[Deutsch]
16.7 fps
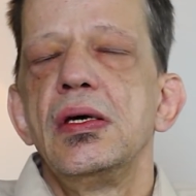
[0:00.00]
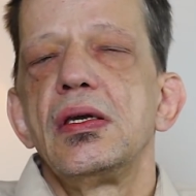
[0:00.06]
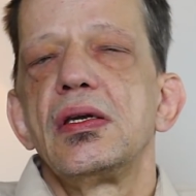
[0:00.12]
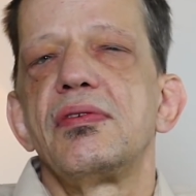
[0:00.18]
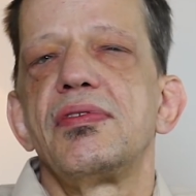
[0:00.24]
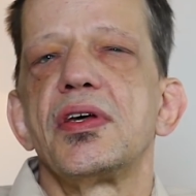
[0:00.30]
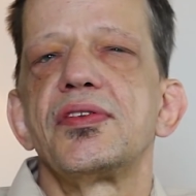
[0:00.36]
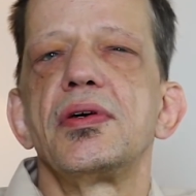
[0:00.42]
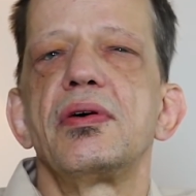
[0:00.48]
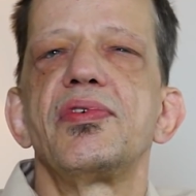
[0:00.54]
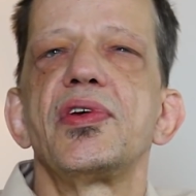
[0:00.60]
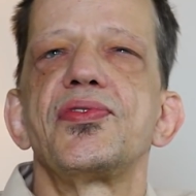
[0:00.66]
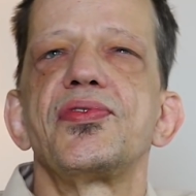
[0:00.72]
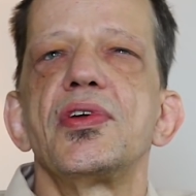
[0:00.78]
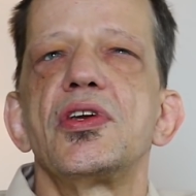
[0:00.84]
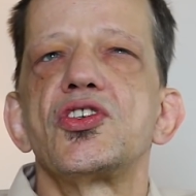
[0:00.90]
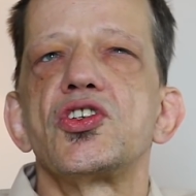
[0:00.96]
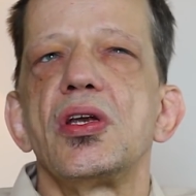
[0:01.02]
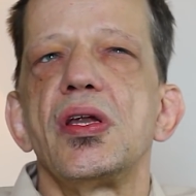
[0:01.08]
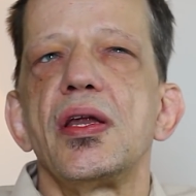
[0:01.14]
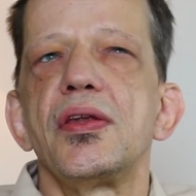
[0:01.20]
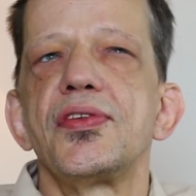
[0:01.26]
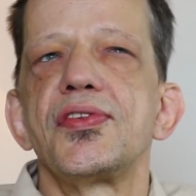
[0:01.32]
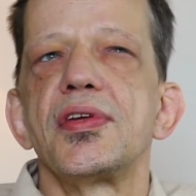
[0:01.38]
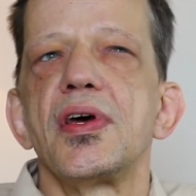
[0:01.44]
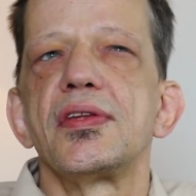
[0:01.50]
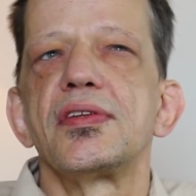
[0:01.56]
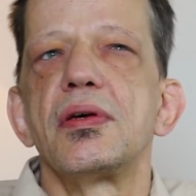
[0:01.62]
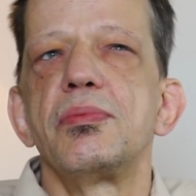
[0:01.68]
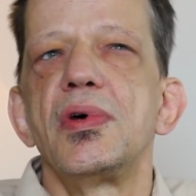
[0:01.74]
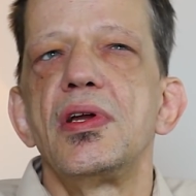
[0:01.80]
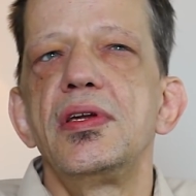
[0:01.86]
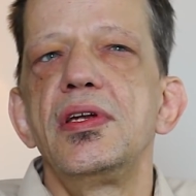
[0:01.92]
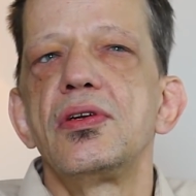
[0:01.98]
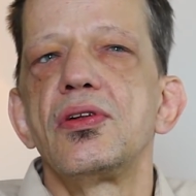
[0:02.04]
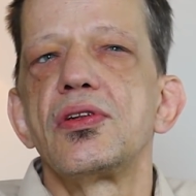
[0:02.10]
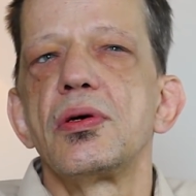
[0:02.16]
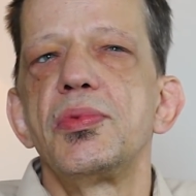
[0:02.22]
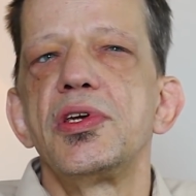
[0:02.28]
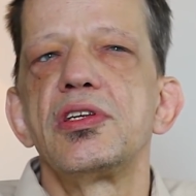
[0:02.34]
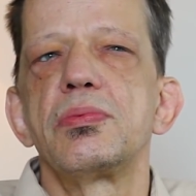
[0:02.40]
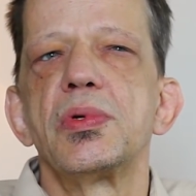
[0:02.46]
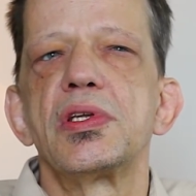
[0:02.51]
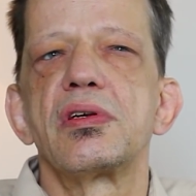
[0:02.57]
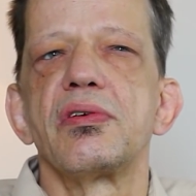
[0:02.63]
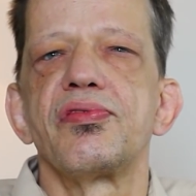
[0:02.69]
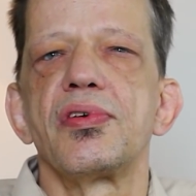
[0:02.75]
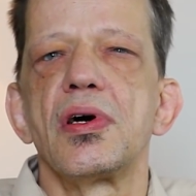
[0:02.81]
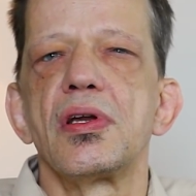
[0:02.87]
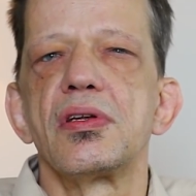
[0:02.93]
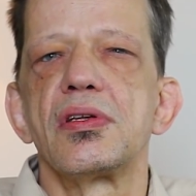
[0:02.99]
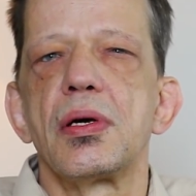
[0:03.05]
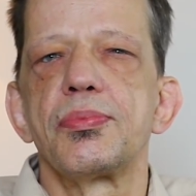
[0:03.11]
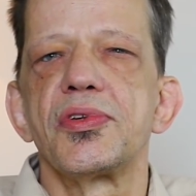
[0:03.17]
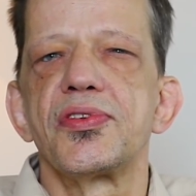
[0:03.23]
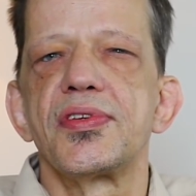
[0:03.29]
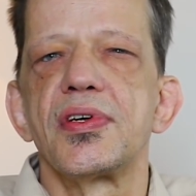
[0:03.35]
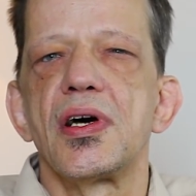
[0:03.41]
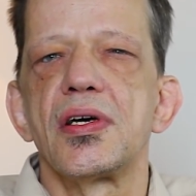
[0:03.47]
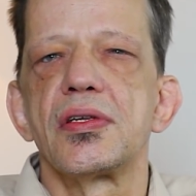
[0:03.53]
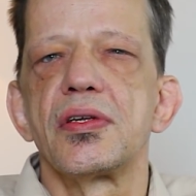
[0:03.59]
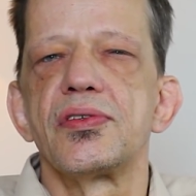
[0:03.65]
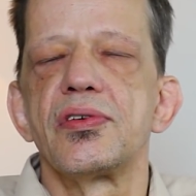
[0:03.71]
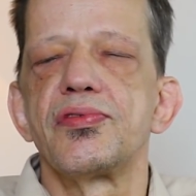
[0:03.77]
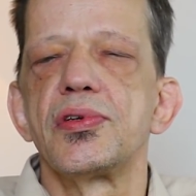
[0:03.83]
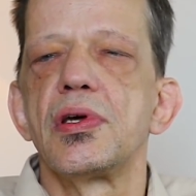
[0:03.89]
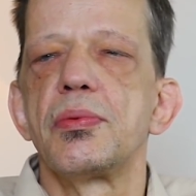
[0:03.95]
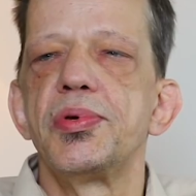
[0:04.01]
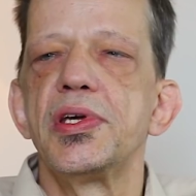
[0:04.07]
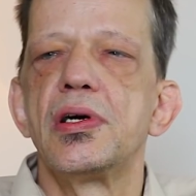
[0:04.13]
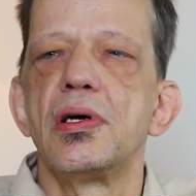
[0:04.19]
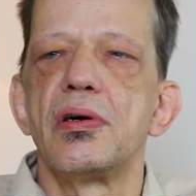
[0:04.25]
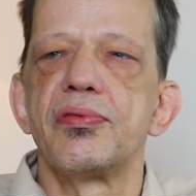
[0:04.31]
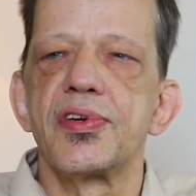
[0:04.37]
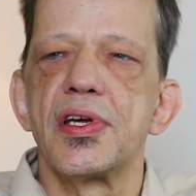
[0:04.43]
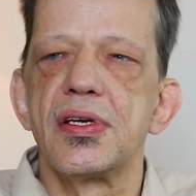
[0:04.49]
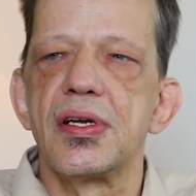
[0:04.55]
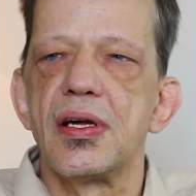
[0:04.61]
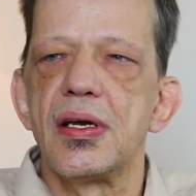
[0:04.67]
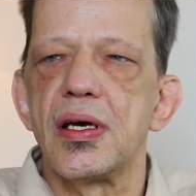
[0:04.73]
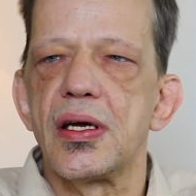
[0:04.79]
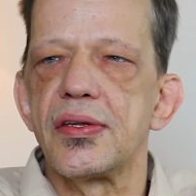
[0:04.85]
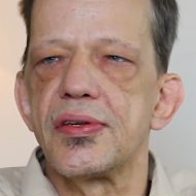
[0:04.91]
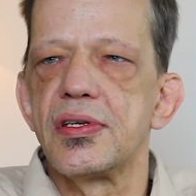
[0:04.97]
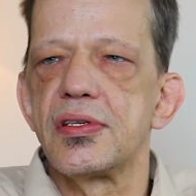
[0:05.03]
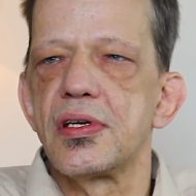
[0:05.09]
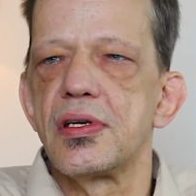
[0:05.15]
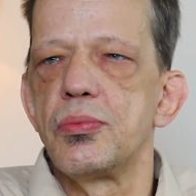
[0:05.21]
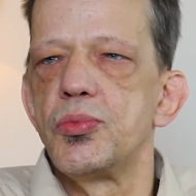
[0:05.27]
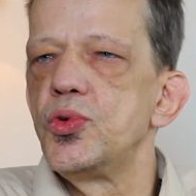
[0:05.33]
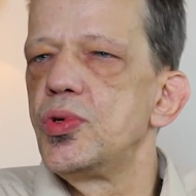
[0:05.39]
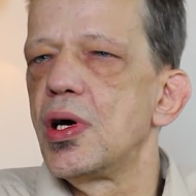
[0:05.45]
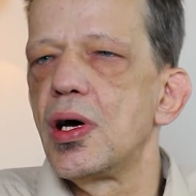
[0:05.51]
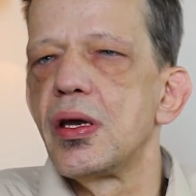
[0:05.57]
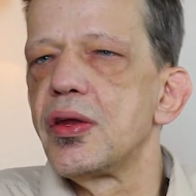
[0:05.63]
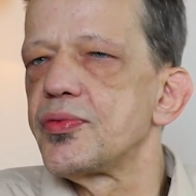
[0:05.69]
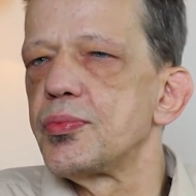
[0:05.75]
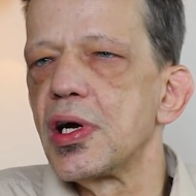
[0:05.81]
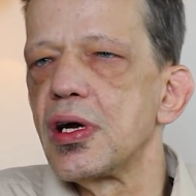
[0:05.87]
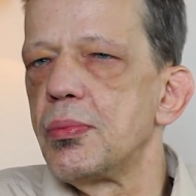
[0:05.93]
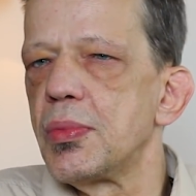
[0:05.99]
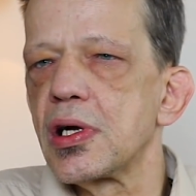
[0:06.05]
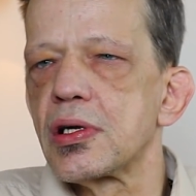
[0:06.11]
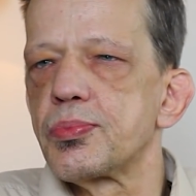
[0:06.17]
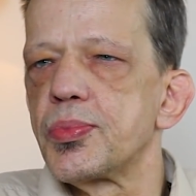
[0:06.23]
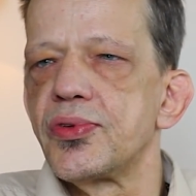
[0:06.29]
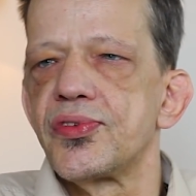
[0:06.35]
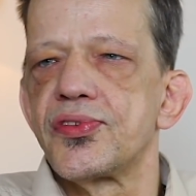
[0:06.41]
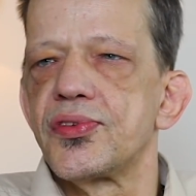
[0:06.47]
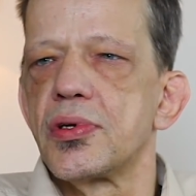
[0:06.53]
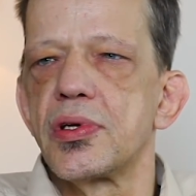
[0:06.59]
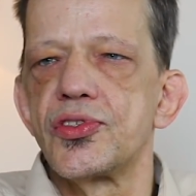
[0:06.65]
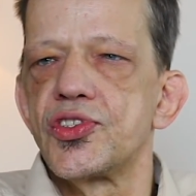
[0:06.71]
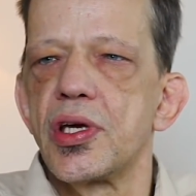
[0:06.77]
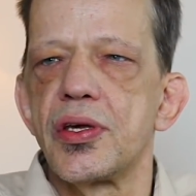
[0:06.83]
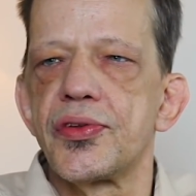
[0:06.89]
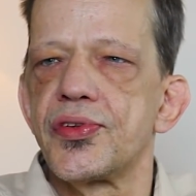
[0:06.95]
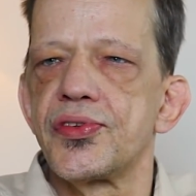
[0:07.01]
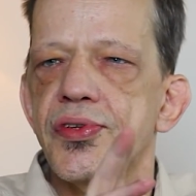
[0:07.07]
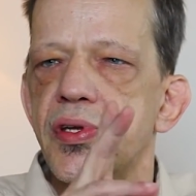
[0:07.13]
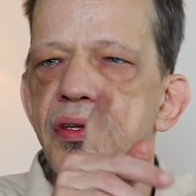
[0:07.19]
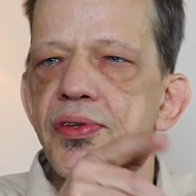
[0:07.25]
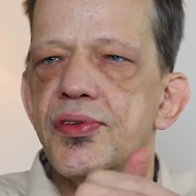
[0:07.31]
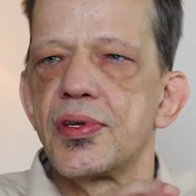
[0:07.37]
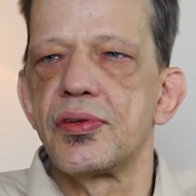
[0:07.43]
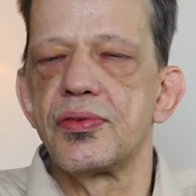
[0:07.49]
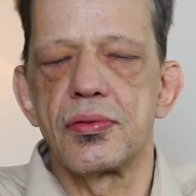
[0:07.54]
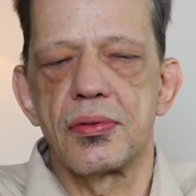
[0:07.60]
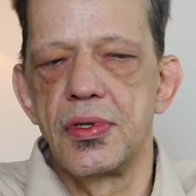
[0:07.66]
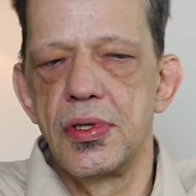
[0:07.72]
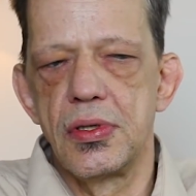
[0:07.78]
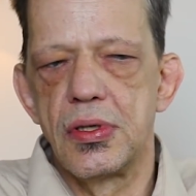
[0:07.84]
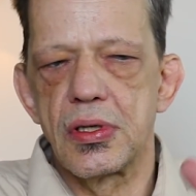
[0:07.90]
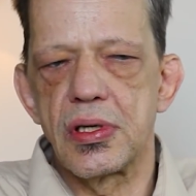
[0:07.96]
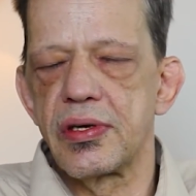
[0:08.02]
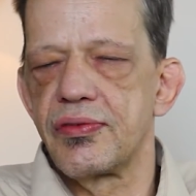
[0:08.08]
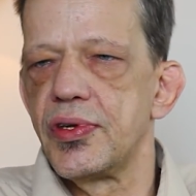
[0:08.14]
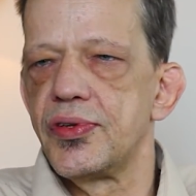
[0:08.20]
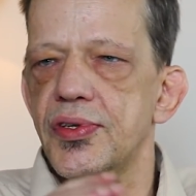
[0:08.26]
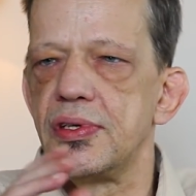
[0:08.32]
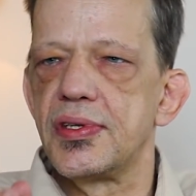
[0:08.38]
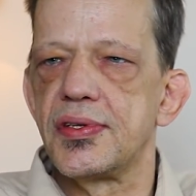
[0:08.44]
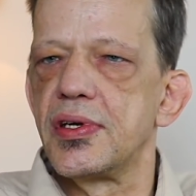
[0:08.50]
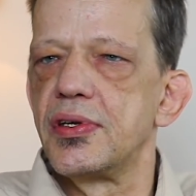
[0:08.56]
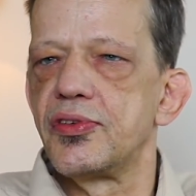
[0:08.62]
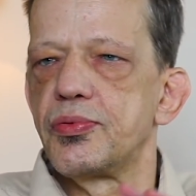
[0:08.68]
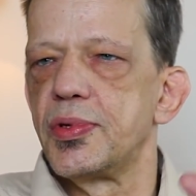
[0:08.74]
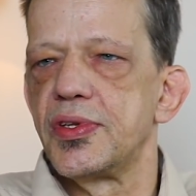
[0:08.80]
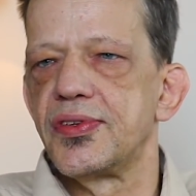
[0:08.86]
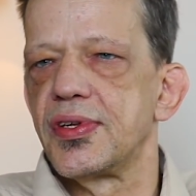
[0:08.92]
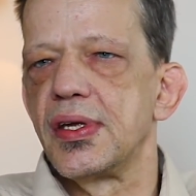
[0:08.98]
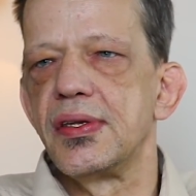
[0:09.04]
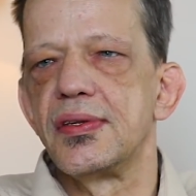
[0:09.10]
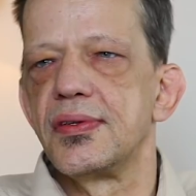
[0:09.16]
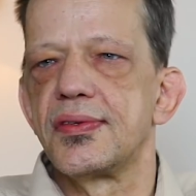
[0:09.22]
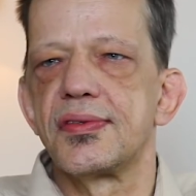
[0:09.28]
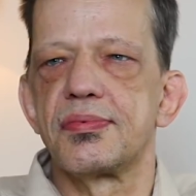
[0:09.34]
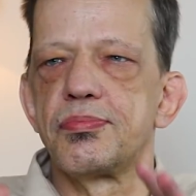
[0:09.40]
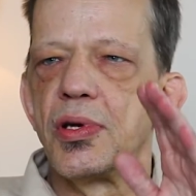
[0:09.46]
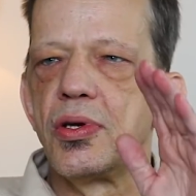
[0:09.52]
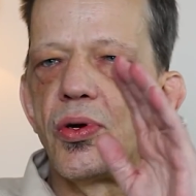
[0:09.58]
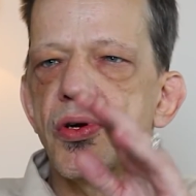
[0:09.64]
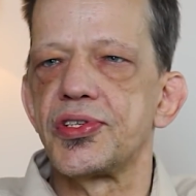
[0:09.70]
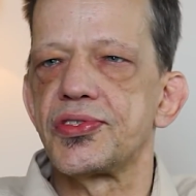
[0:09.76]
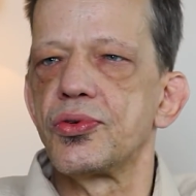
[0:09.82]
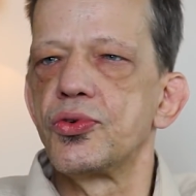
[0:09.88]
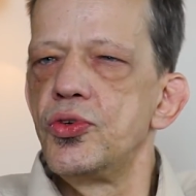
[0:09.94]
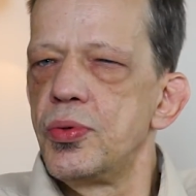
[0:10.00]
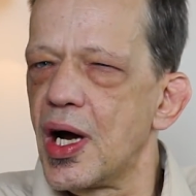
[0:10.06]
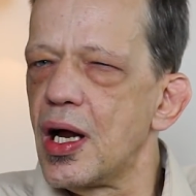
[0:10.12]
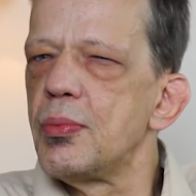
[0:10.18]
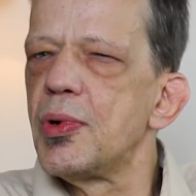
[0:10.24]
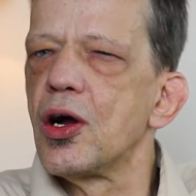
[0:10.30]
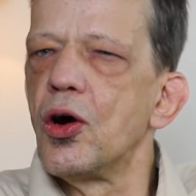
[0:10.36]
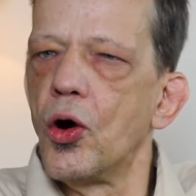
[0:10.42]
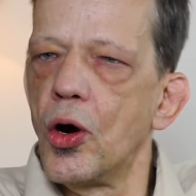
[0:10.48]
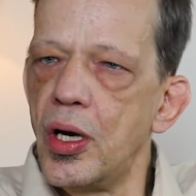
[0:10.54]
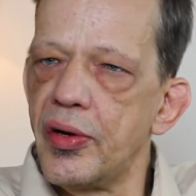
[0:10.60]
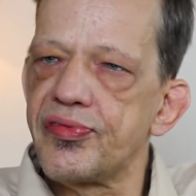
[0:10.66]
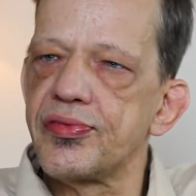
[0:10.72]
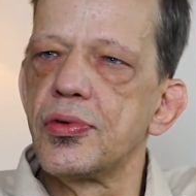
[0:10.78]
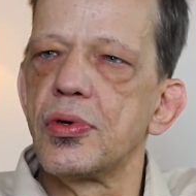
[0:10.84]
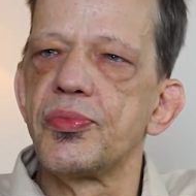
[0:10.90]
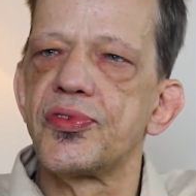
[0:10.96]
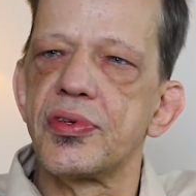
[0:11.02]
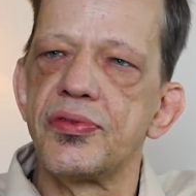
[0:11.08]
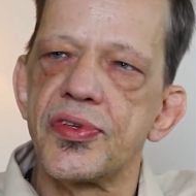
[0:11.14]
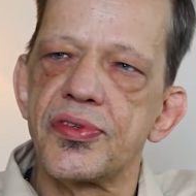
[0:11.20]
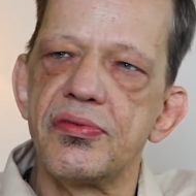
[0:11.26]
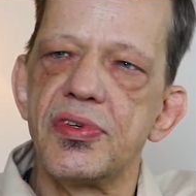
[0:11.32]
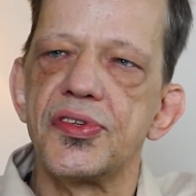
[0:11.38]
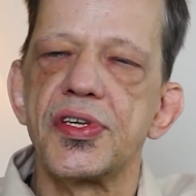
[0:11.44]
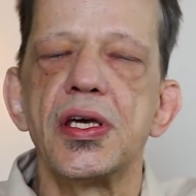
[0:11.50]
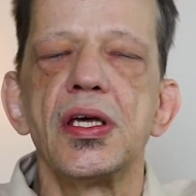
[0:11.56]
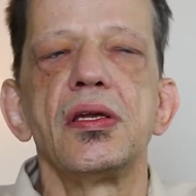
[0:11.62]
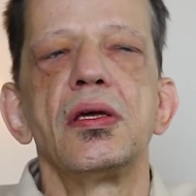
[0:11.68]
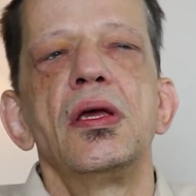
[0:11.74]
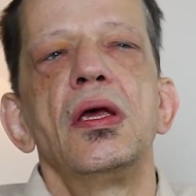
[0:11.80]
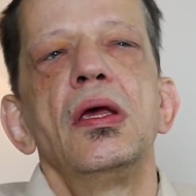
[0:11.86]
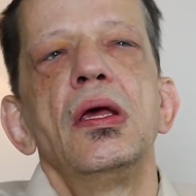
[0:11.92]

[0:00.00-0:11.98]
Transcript: Da war sie am Westfälischen Landestheater in Berlin und da bin ich mitgefahren und habe das Theater so von der Pike auf kennengelernt. Hinter der Bühne alles mal gemacht, bis zur Regieassistenz, also Requisite, Inspizienz, Beleuchtung, überall mal geholfen, um zu wissen, wie es geht.